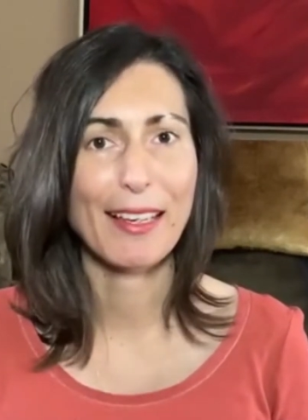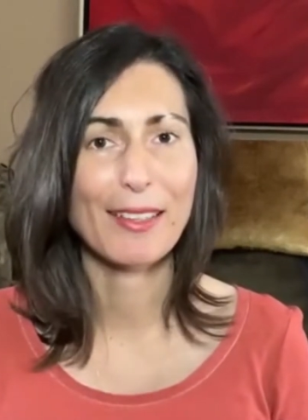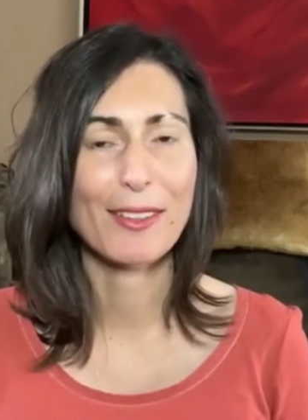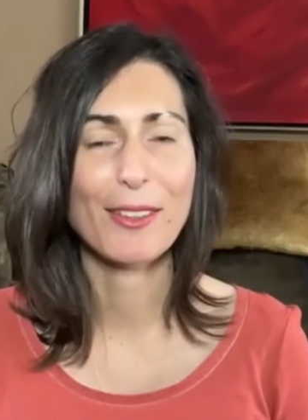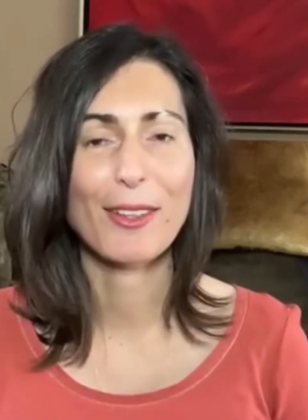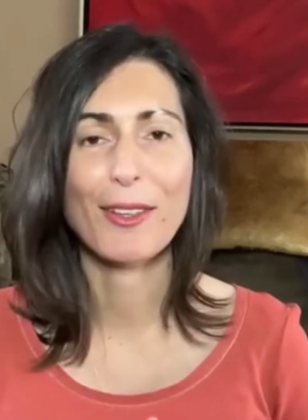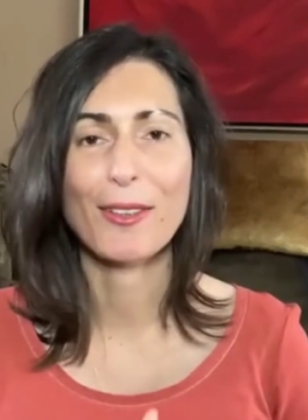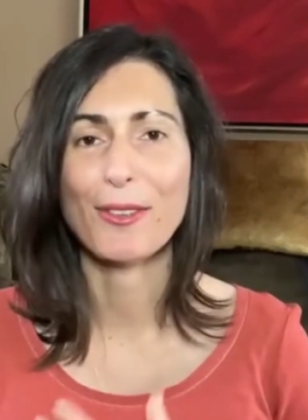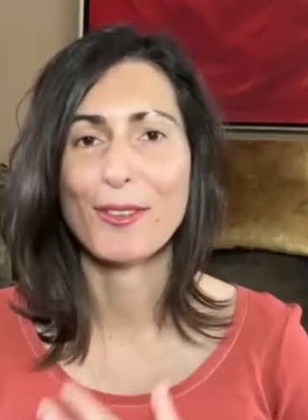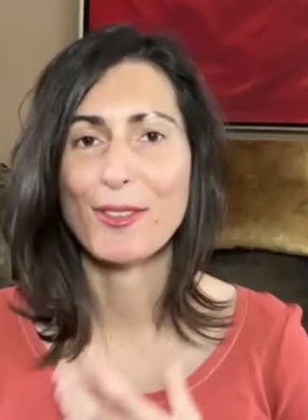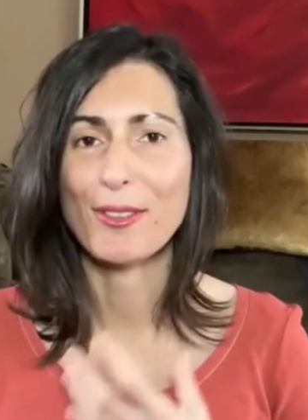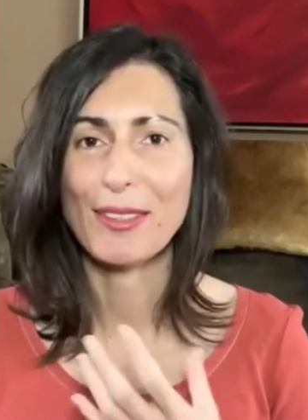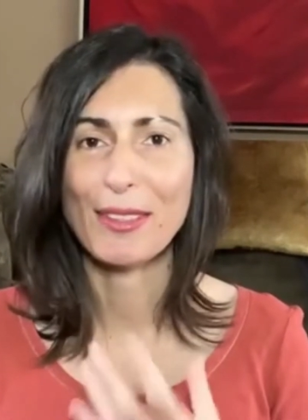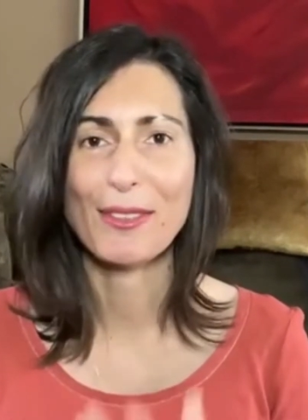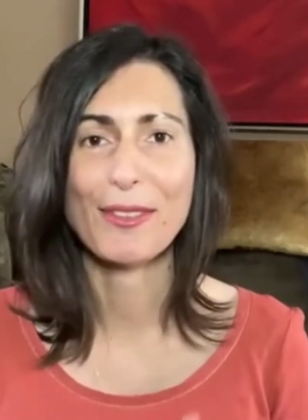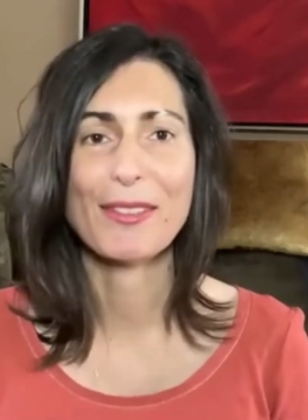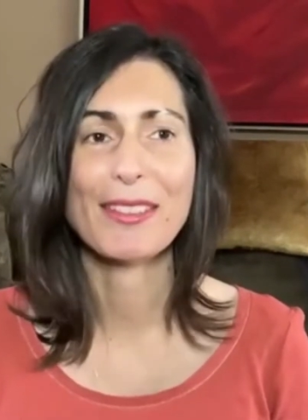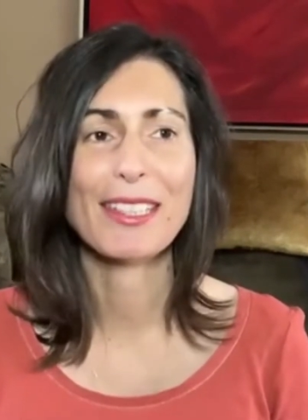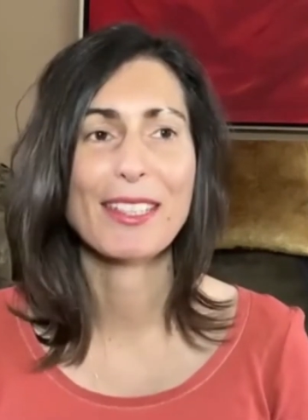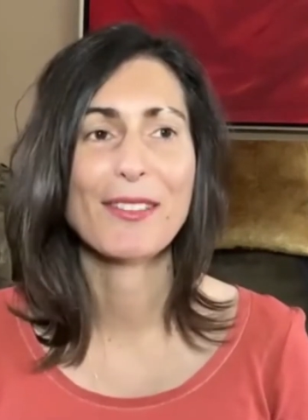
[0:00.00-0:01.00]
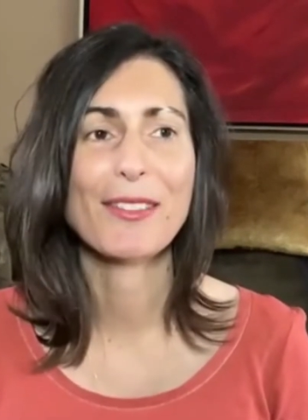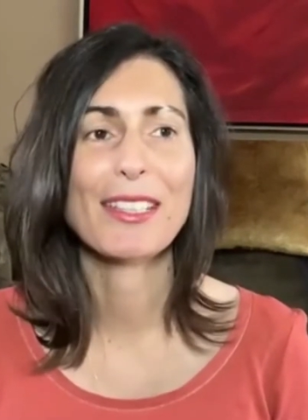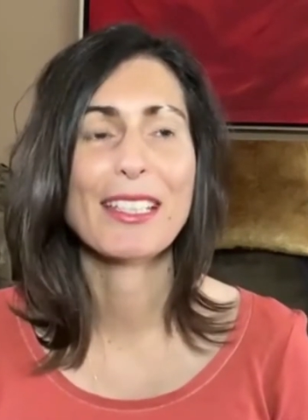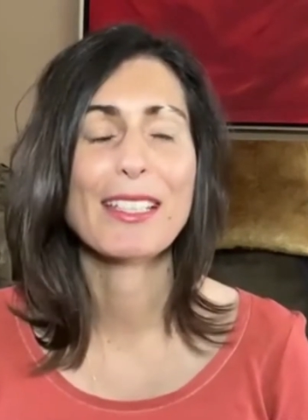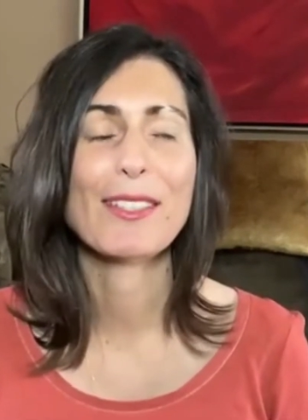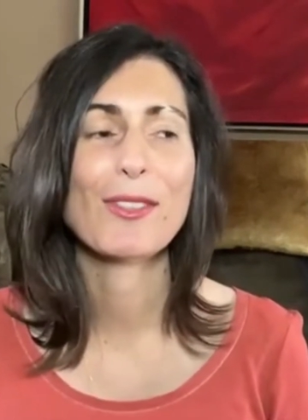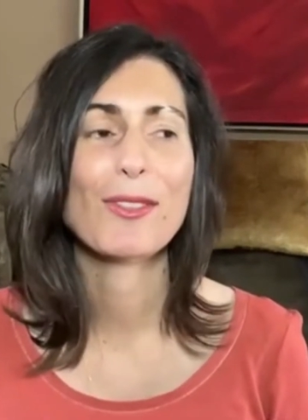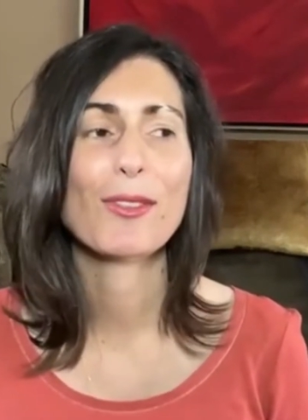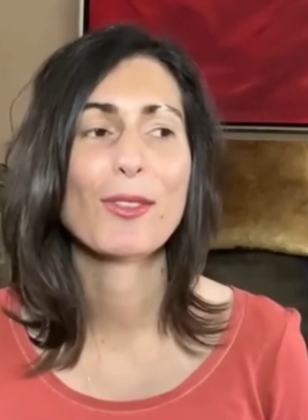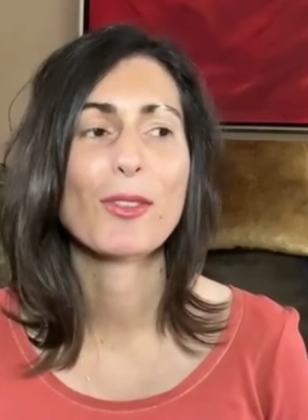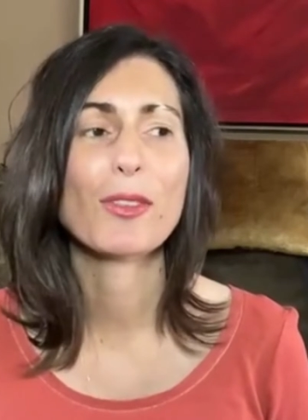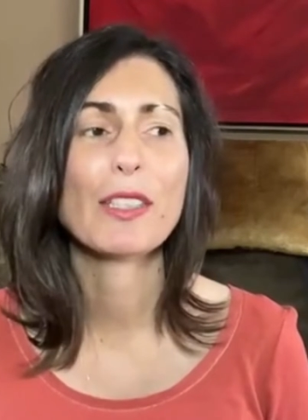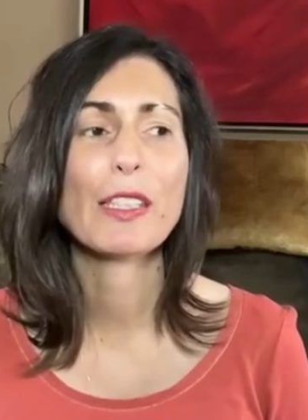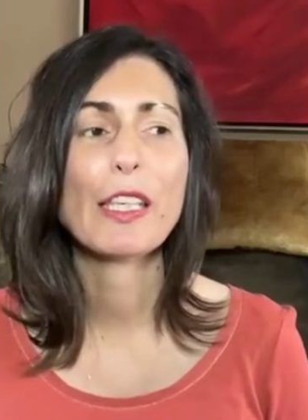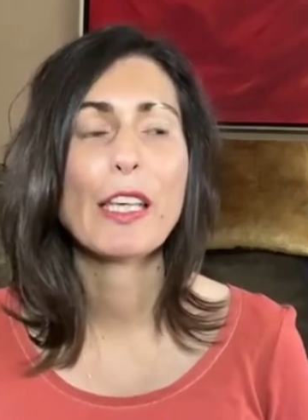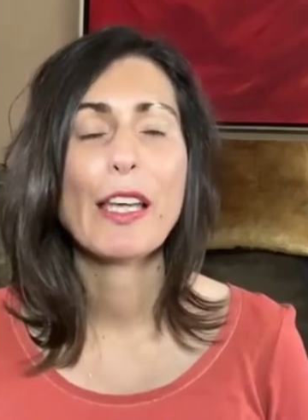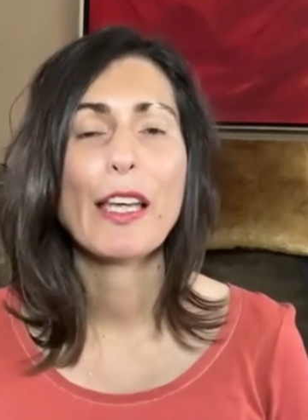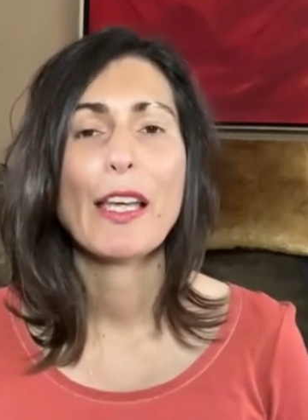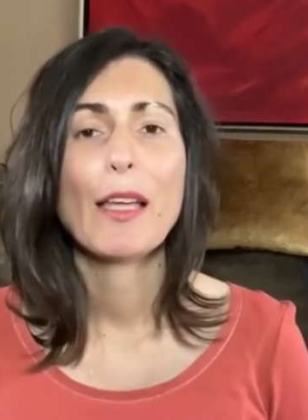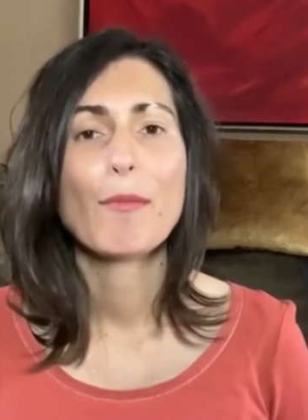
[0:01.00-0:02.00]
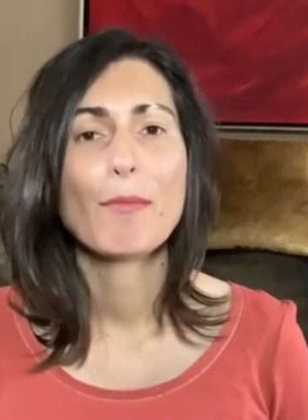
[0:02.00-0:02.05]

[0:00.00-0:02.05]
à cœur, donc je vais continuer les audionies,